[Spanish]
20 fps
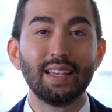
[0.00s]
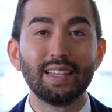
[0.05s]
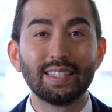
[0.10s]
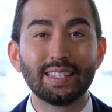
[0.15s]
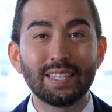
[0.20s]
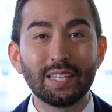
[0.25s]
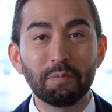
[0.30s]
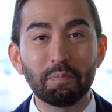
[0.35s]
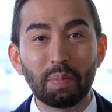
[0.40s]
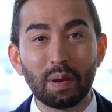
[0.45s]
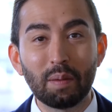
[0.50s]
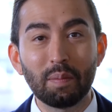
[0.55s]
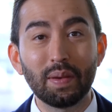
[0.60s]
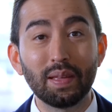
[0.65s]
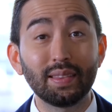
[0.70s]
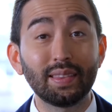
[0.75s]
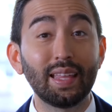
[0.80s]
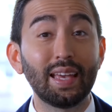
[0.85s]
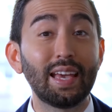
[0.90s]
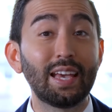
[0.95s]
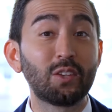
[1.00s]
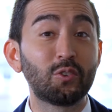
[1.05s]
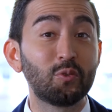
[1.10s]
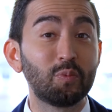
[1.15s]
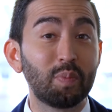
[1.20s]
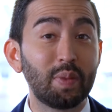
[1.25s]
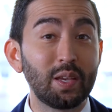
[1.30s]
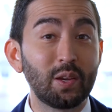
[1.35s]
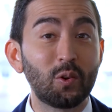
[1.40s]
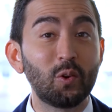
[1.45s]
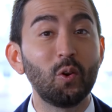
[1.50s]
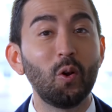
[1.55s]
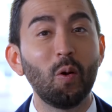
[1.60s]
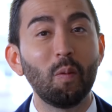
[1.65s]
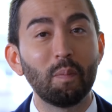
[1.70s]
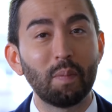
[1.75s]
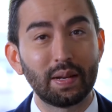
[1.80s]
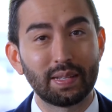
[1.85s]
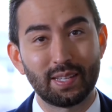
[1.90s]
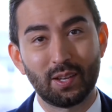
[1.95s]
Simplemente es un
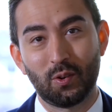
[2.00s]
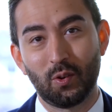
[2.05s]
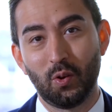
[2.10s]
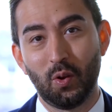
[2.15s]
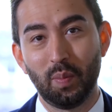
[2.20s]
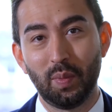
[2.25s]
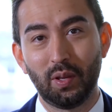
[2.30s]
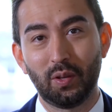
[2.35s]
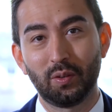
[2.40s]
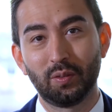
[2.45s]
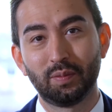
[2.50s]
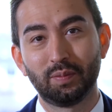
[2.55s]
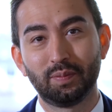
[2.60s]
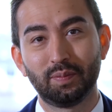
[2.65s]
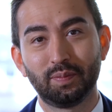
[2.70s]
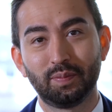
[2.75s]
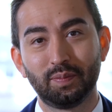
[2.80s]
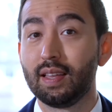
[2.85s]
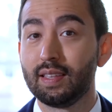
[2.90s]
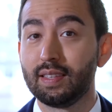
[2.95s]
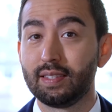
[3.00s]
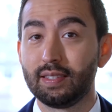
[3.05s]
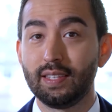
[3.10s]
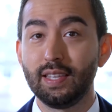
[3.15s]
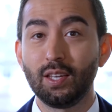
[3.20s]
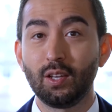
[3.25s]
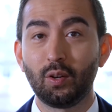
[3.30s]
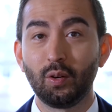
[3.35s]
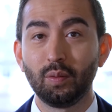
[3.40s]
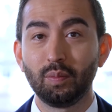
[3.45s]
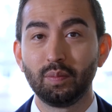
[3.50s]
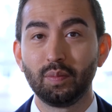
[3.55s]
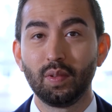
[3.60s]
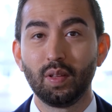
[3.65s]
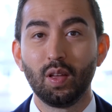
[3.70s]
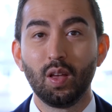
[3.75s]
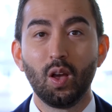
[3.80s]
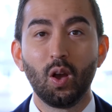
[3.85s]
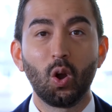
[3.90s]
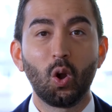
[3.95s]
vehículo más económico. 5
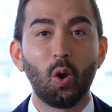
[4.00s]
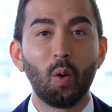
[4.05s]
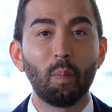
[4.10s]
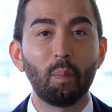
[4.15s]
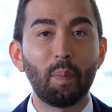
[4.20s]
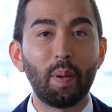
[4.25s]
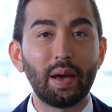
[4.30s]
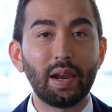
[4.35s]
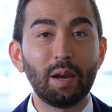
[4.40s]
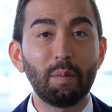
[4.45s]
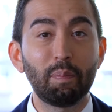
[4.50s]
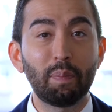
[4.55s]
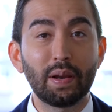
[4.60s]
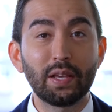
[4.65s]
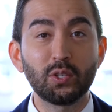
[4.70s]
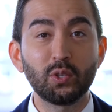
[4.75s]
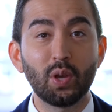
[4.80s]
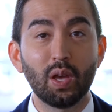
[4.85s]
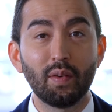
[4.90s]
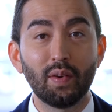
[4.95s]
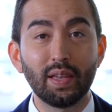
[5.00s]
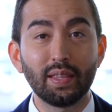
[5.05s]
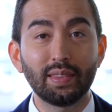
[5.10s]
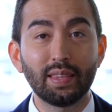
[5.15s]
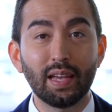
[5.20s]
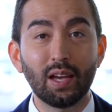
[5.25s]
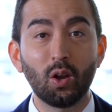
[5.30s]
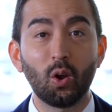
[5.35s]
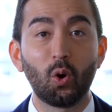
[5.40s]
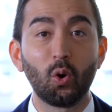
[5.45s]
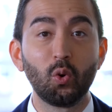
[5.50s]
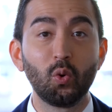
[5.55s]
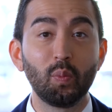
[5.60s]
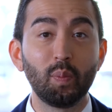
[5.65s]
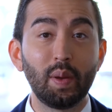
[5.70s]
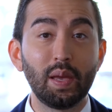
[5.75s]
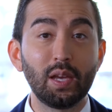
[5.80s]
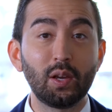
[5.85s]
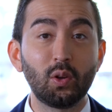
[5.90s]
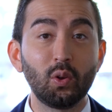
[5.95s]
compare el precio de venta con
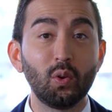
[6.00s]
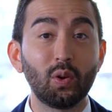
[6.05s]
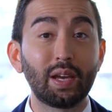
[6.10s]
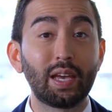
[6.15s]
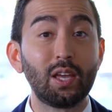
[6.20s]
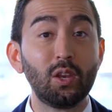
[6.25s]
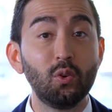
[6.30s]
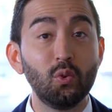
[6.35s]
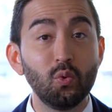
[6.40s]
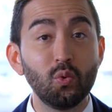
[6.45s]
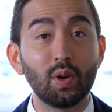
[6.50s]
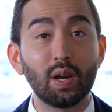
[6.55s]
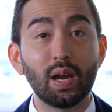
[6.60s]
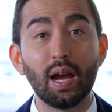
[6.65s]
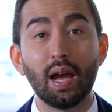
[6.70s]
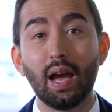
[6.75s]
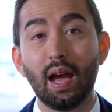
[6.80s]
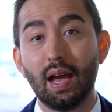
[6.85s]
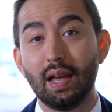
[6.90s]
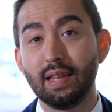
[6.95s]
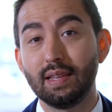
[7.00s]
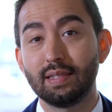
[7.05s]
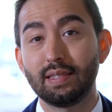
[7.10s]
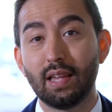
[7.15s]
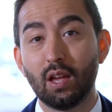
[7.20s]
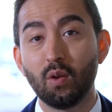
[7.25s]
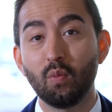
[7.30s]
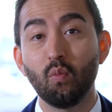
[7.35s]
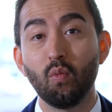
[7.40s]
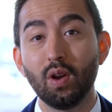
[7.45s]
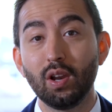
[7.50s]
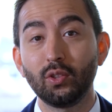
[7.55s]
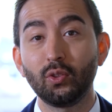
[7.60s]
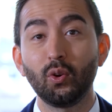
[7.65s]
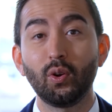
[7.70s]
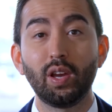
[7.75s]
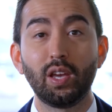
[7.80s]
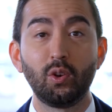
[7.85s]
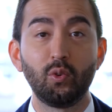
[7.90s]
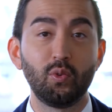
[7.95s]
un vehículo que nunca haya estado
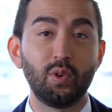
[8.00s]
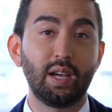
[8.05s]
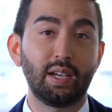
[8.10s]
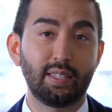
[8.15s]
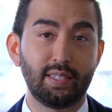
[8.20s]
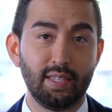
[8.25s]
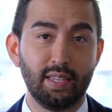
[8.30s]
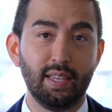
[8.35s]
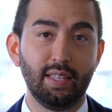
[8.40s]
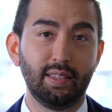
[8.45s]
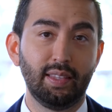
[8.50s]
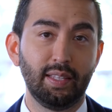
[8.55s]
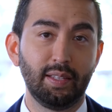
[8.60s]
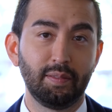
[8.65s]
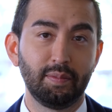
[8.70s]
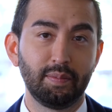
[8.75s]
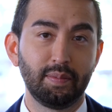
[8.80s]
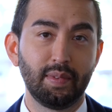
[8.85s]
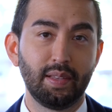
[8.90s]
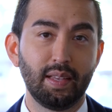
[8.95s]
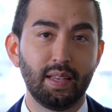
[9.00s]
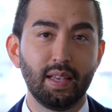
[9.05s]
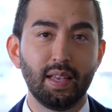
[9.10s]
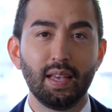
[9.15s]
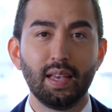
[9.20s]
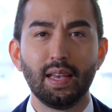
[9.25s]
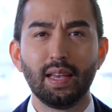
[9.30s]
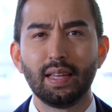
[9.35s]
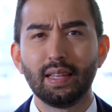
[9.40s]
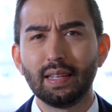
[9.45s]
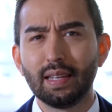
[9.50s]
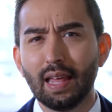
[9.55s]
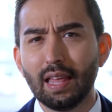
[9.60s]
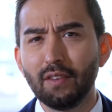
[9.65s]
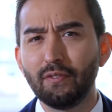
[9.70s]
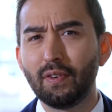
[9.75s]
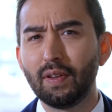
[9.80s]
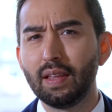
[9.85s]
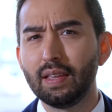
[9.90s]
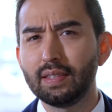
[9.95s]
envuelto en un accidente. La
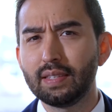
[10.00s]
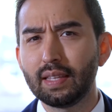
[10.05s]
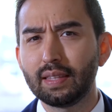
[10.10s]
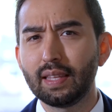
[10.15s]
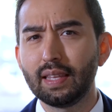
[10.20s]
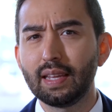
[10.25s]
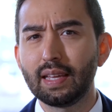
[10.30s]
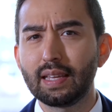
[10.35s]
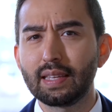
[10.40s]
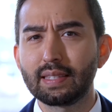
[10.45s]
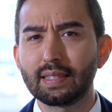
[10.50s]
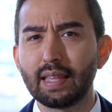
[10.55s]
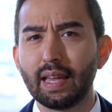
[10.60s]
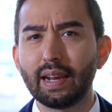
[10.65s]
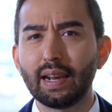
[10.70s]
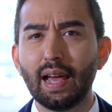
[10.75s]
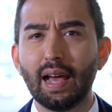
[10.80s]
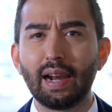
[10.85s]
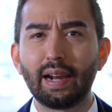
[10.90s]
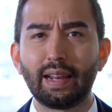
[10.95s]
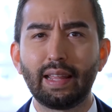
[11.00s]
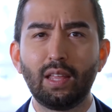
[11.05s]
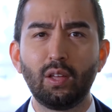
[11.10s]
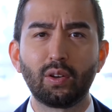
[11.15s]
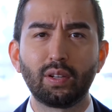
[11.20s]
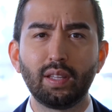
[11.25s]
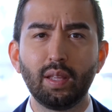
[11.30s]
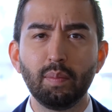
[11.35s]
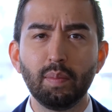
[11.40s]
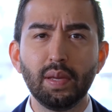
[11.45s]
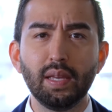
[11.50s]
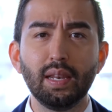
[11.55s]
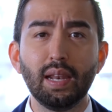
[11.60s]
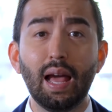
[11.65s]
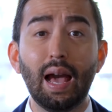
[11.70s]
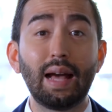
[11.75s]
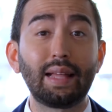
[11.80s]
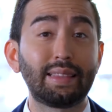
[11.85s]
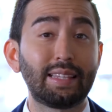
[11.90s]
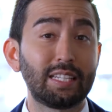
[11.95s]
diferencia tiene que estar alrededor de
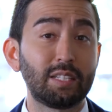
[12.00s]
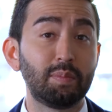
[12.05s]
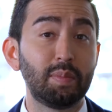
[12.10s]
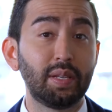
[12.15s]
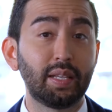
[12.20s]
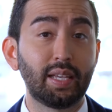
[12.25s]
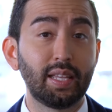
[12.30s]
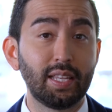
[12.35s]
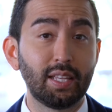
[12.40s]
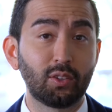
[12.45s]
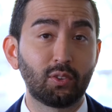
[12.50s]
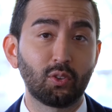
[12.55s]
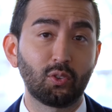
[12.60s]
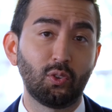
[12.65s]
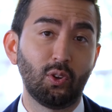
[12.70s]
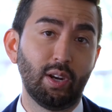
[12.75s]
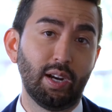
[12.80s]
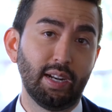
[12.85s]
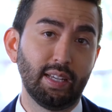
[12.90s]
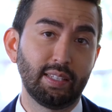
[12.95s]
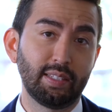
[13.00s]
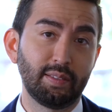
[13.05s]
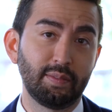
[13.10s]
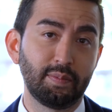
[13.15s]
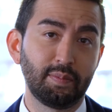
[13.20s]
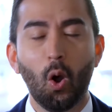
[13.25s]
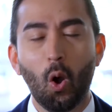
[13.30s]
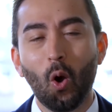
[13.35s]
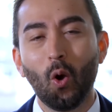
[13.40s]
1.000 a 3.500 dólares.